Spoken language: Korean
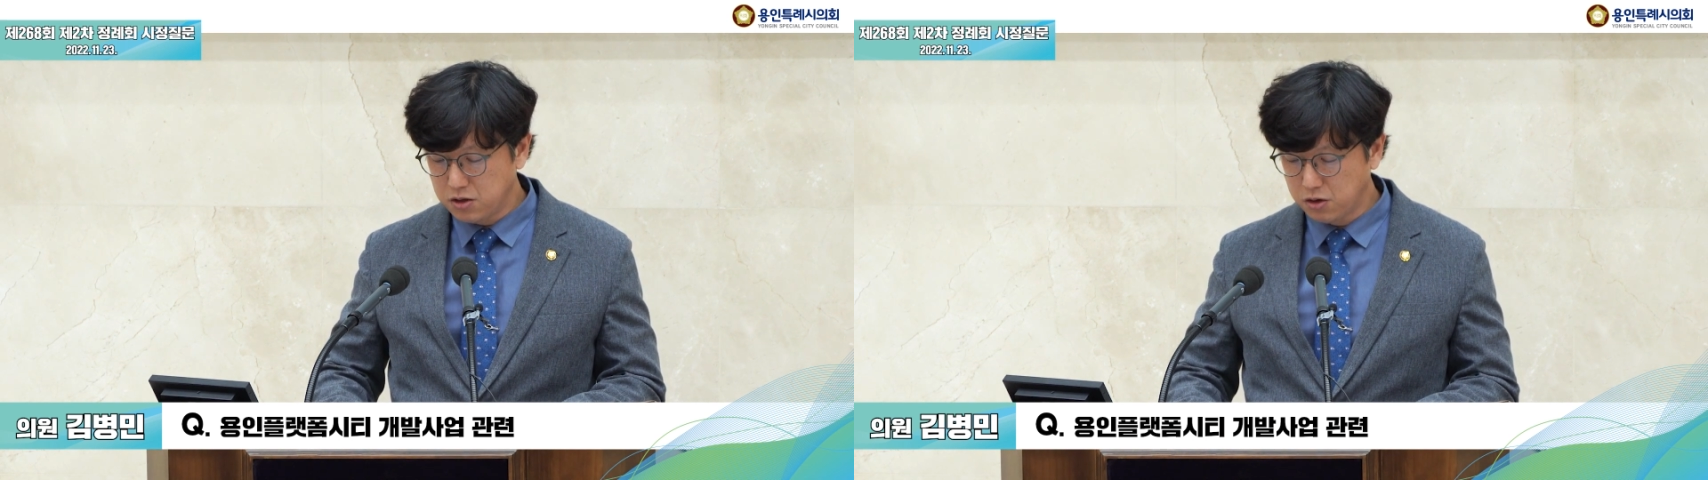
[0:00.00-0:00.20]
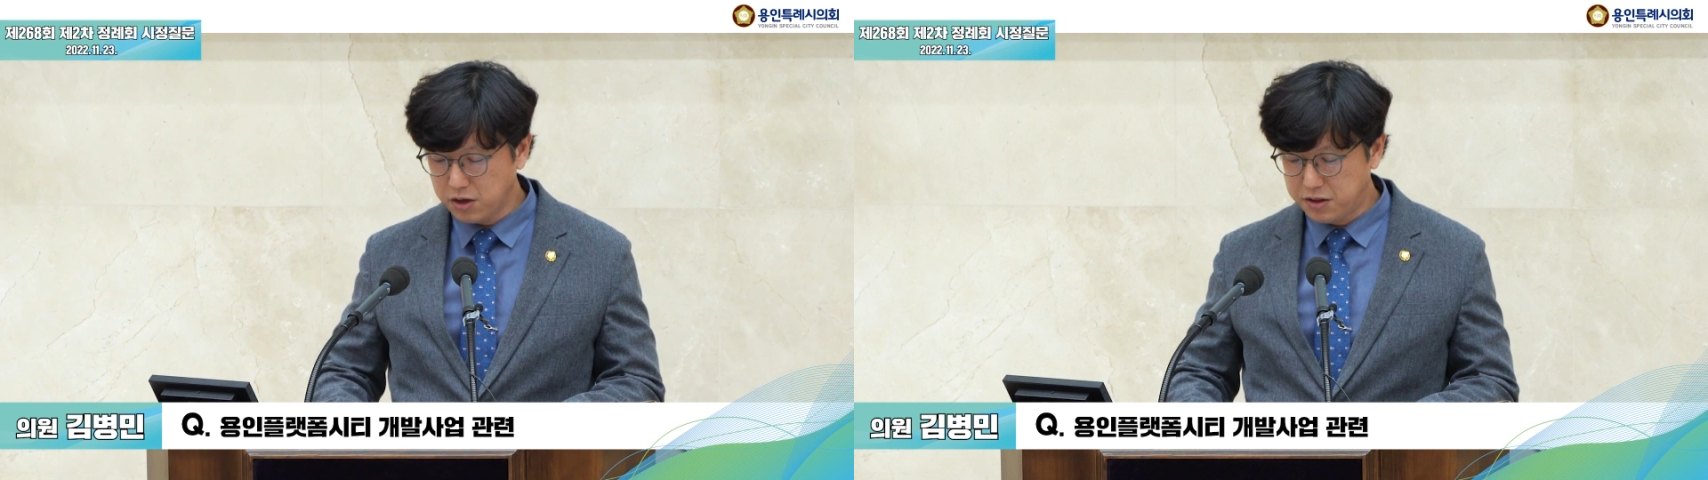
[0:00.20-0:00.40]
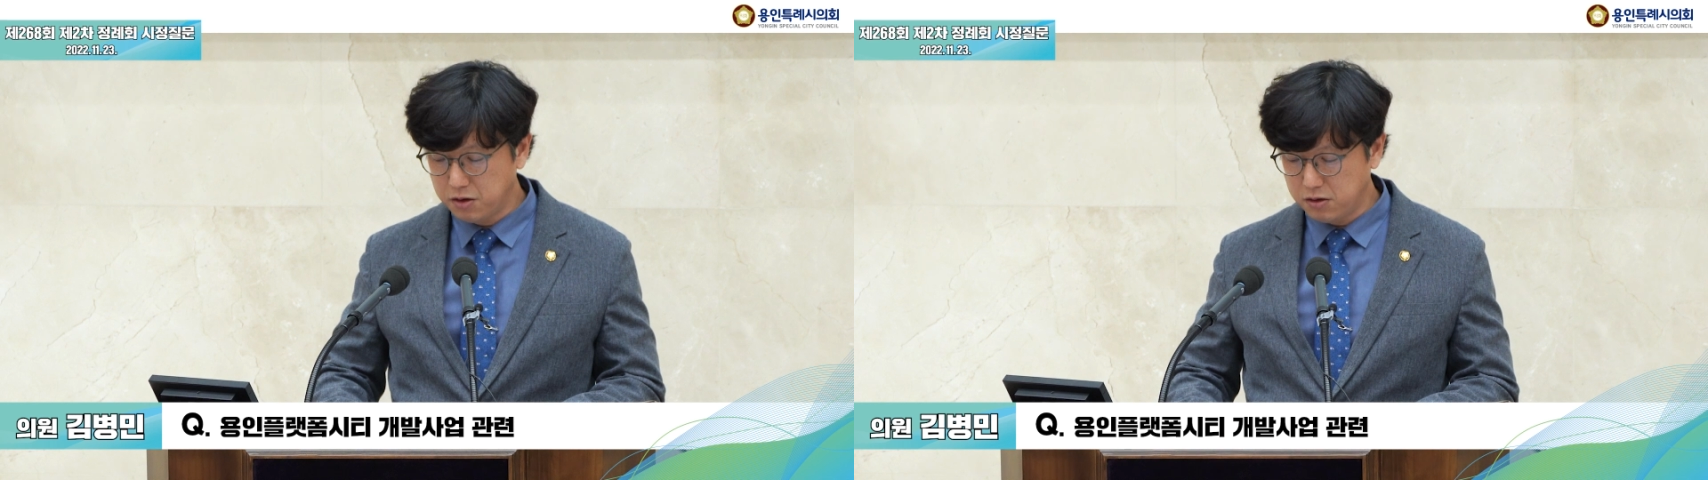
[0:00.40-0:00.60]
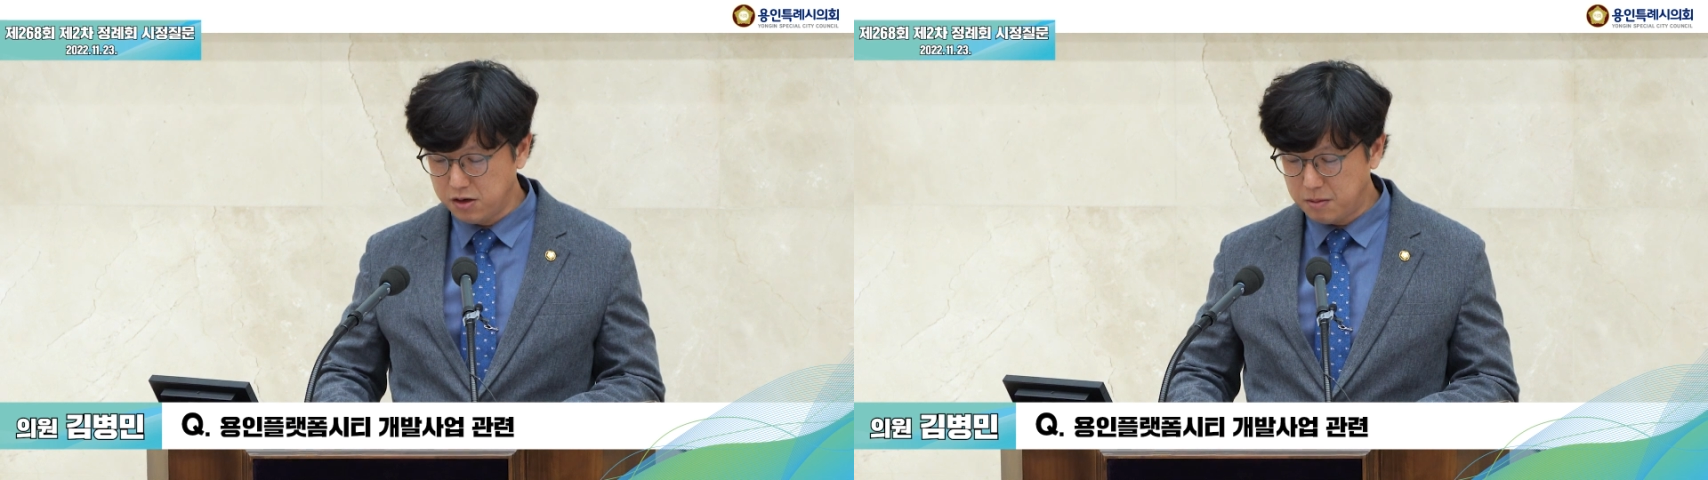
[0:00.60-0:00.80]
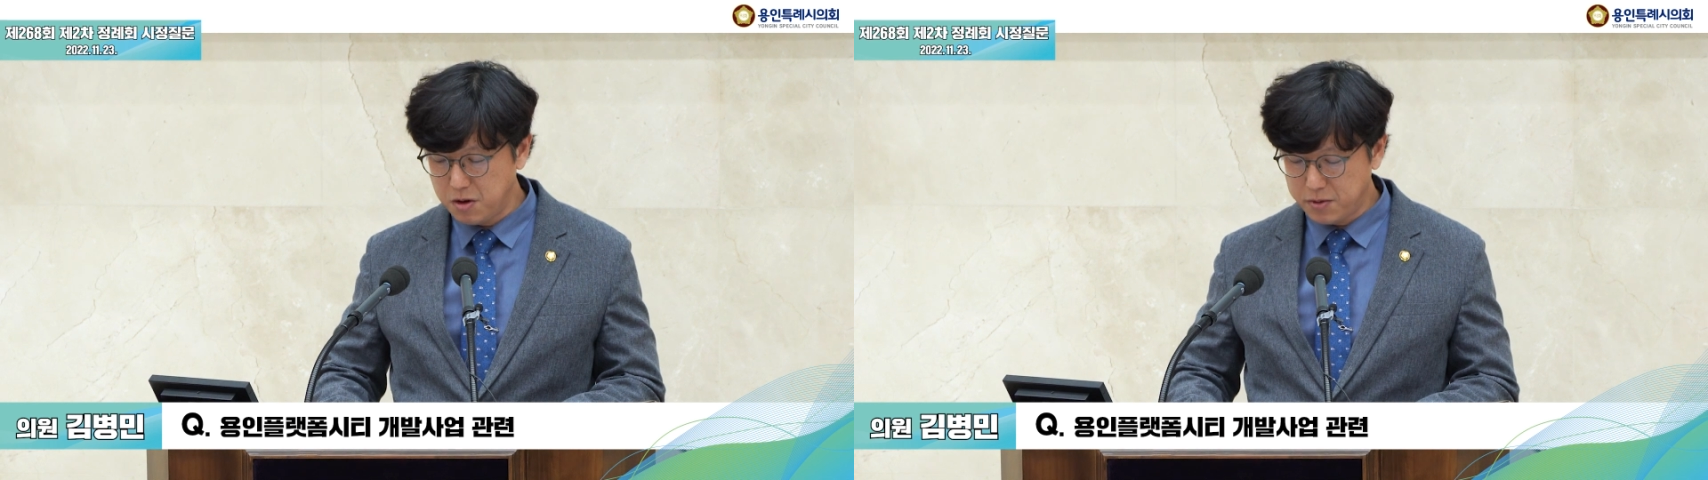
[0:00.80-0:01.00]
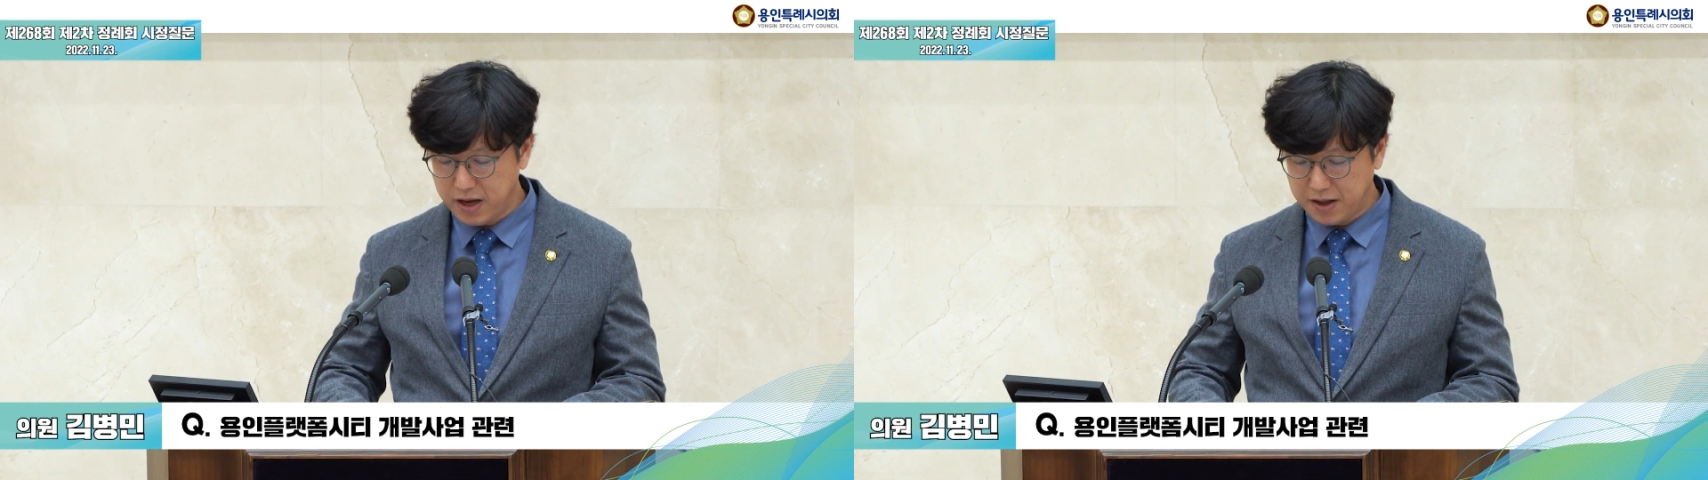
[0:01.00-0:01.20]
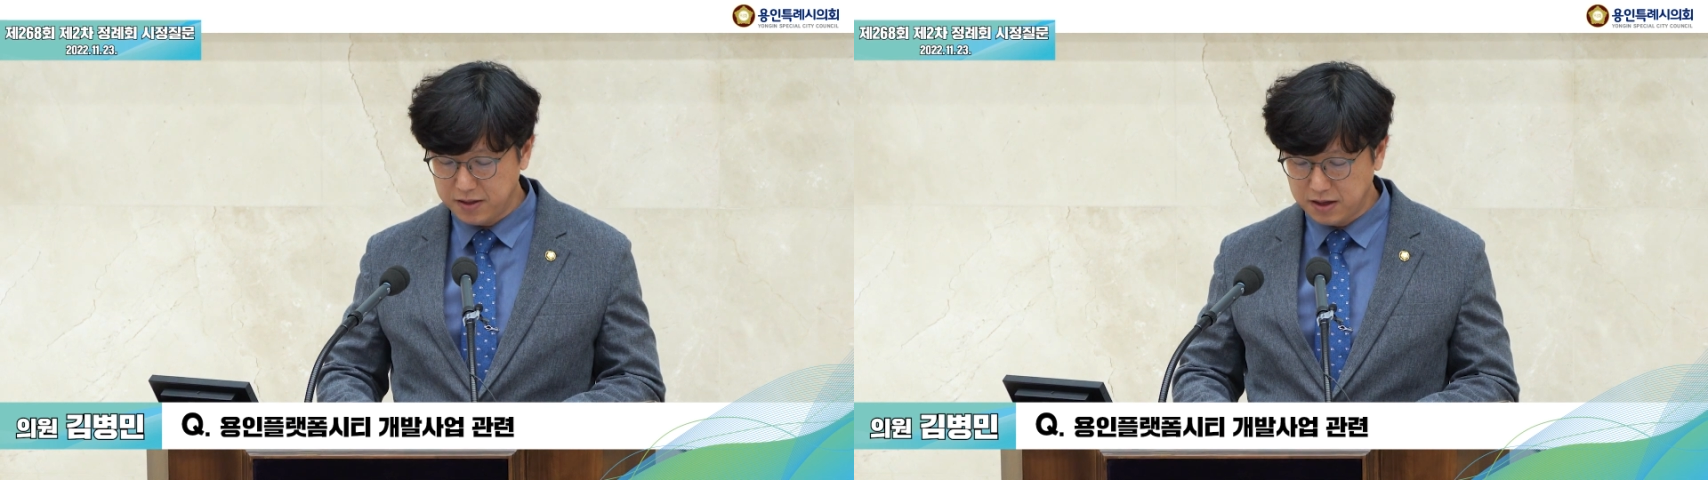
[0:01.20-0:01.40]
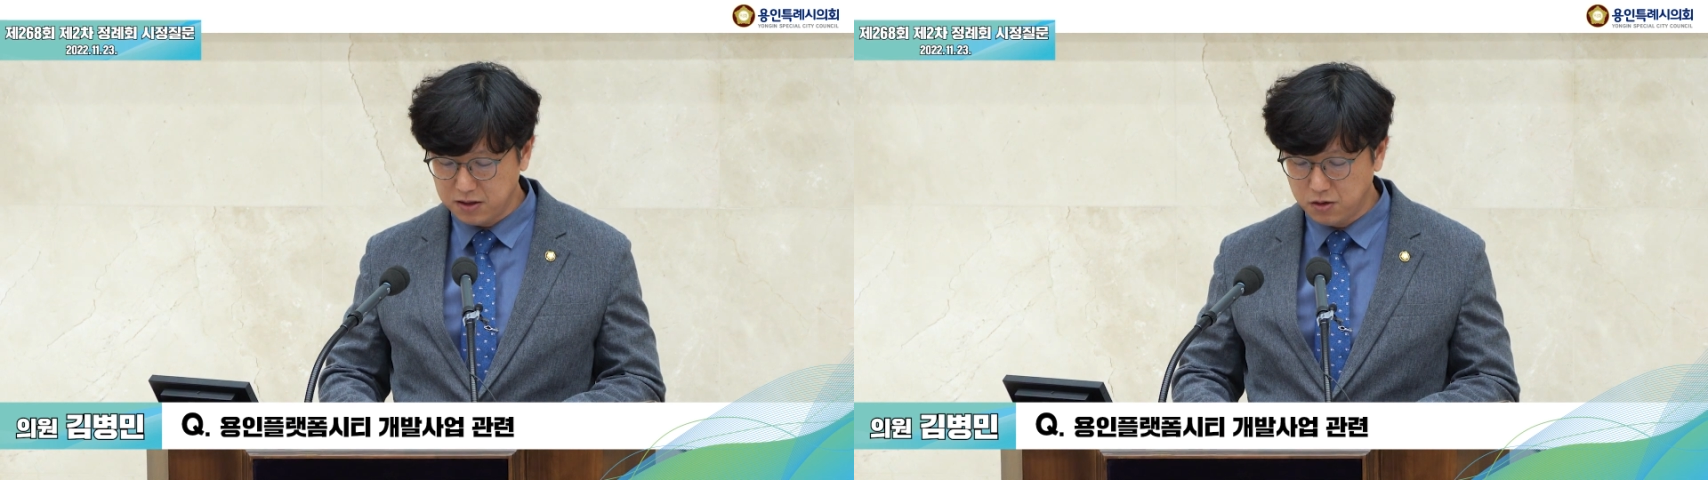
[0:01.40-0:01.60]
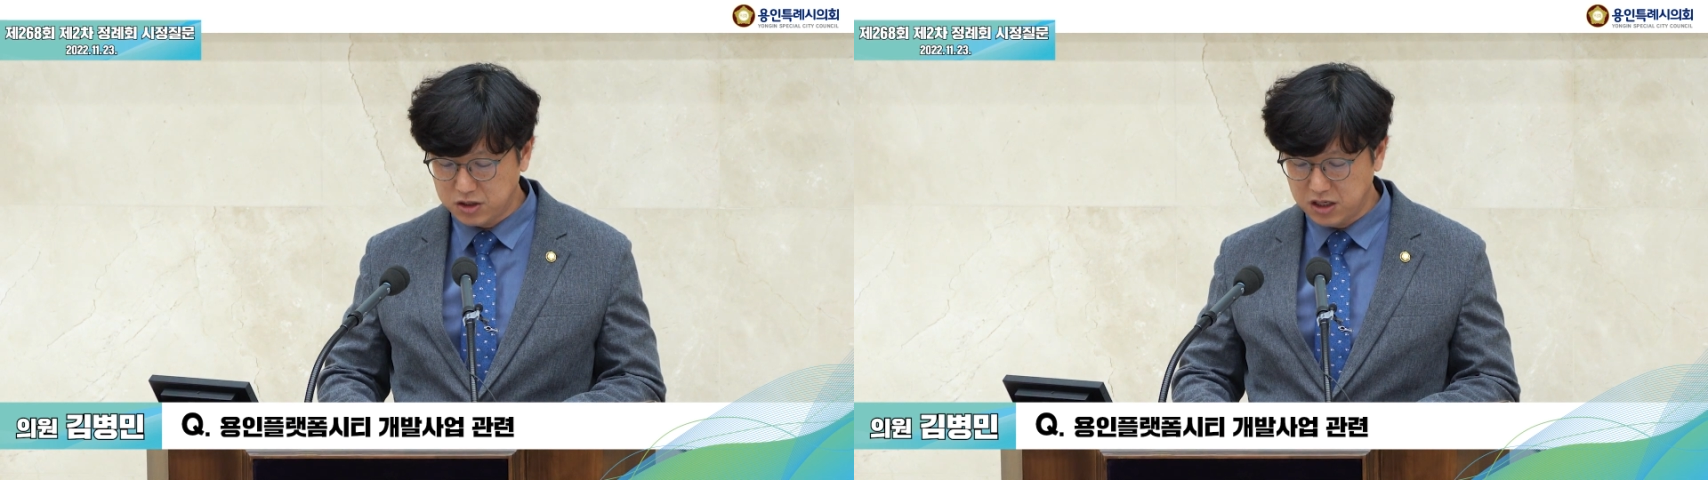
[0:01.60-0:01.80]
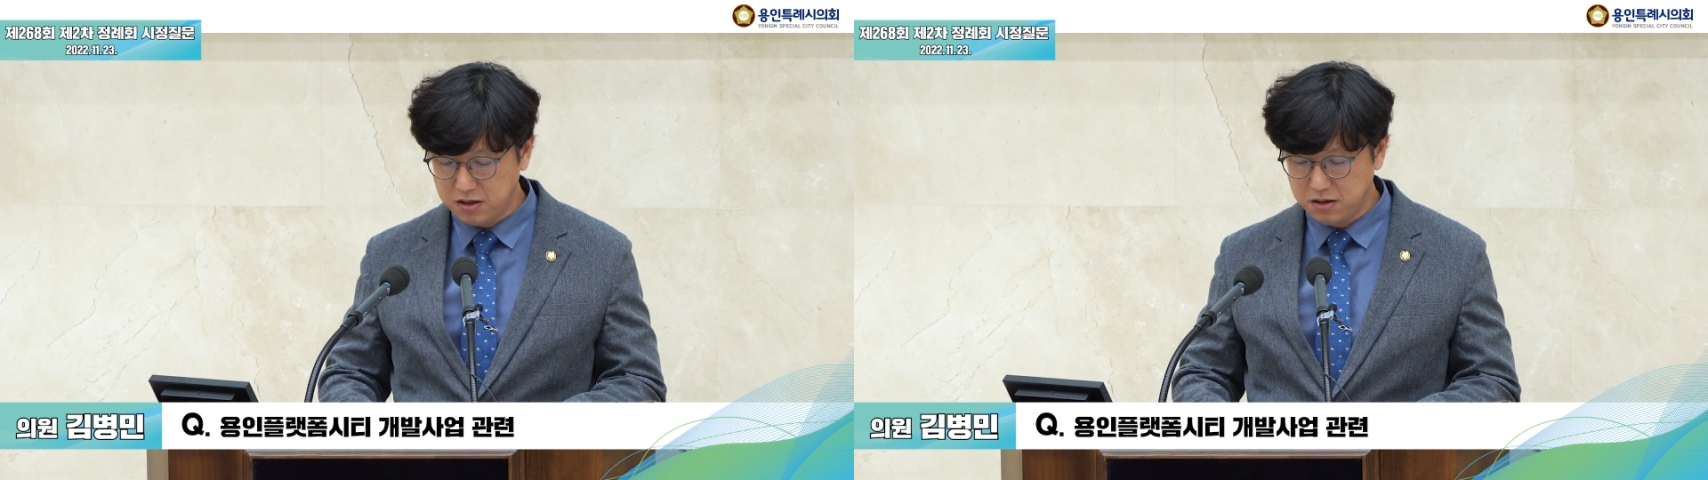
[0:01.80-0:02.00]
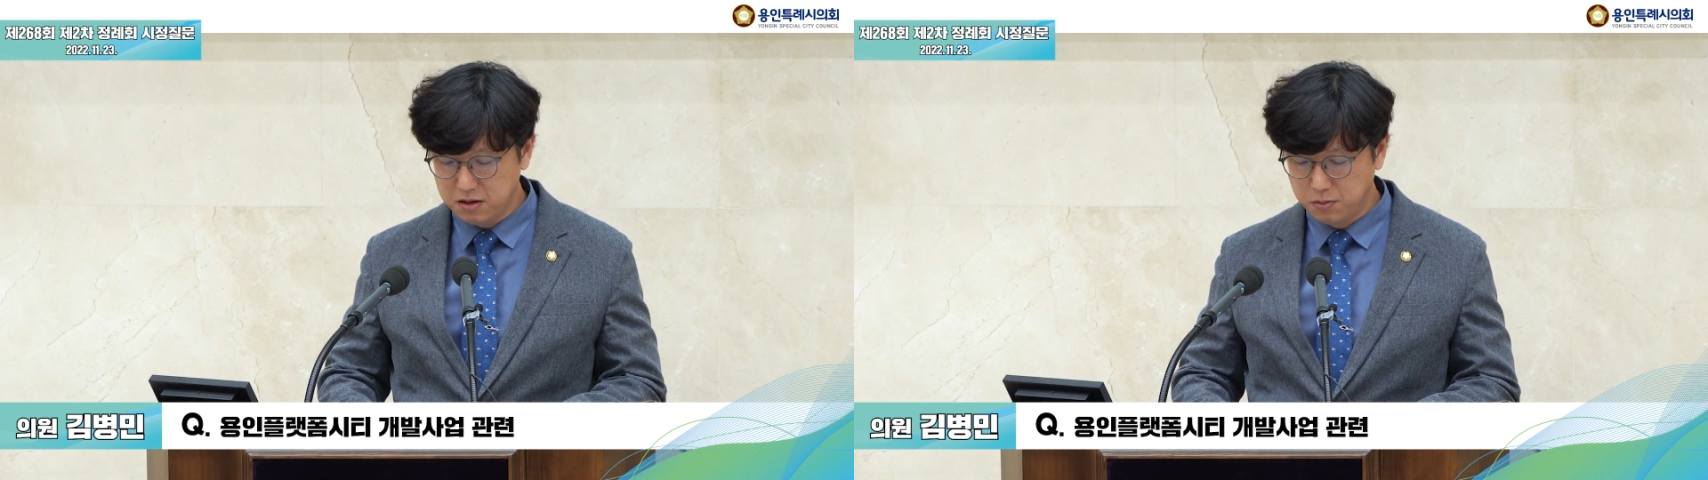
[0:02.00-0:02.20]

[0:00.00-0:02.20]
연계성을 살펴봐야 한다는 것이